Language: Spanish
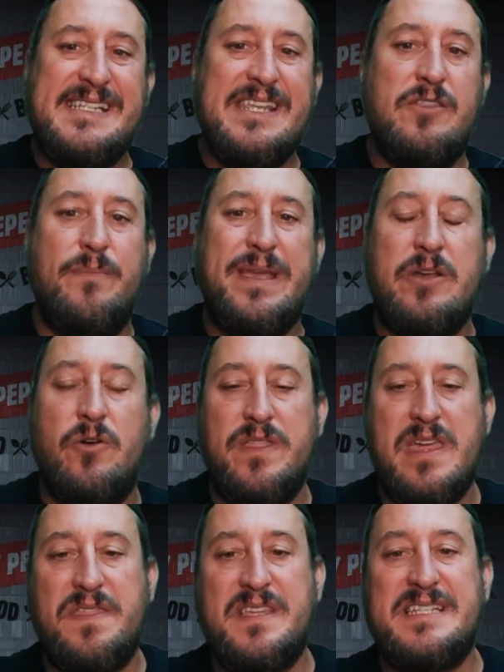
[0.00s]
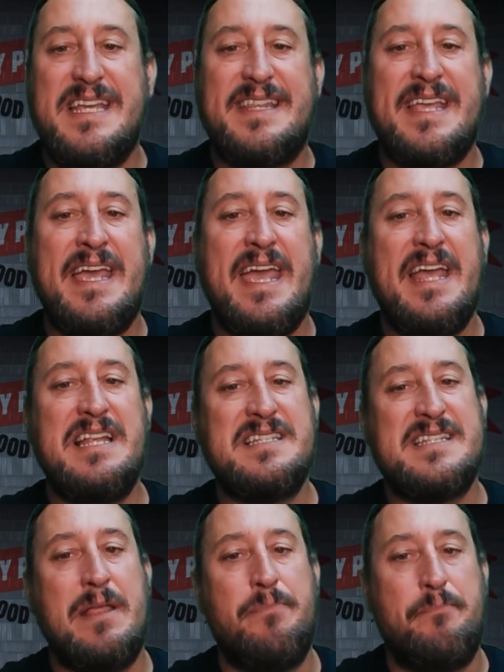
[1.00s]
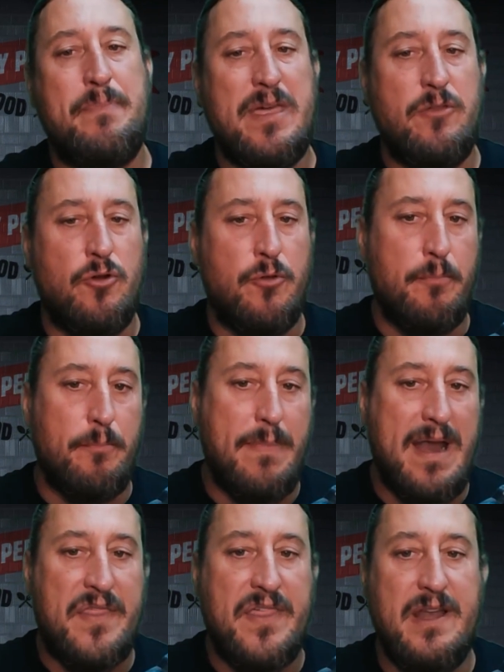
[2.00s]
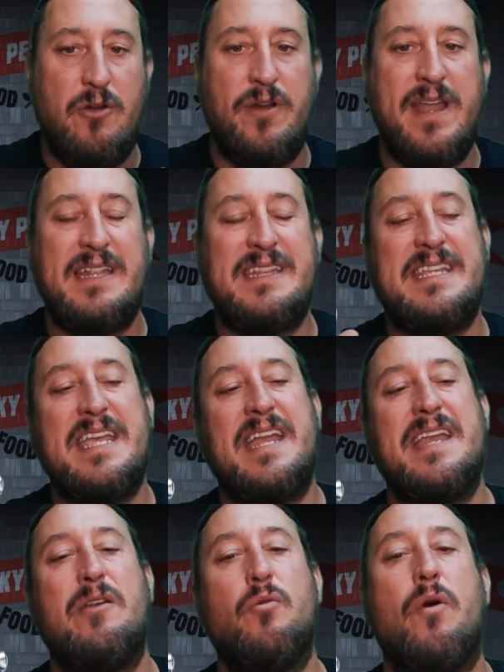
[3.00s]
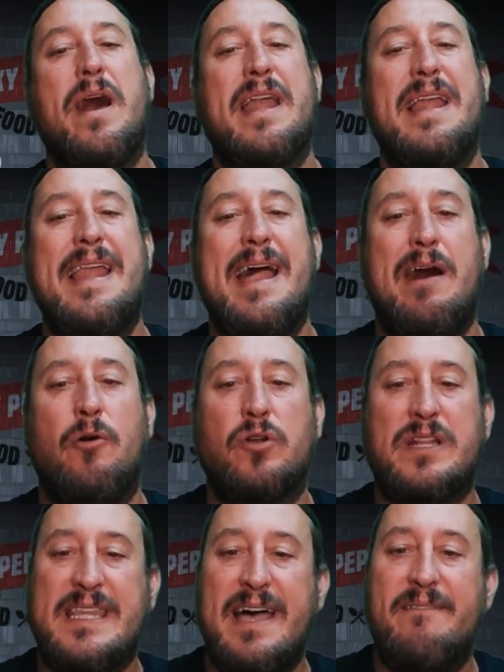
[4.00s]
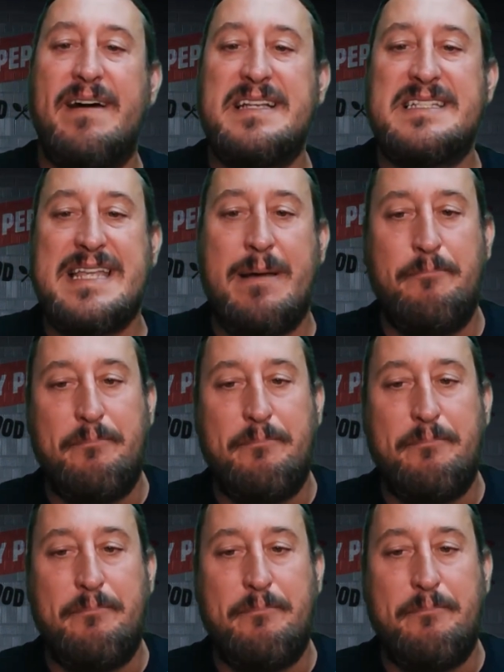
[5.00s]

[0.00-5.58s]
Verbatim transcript: y domingo 17 en San Pedro, Barcelona, tiene lugar la octava San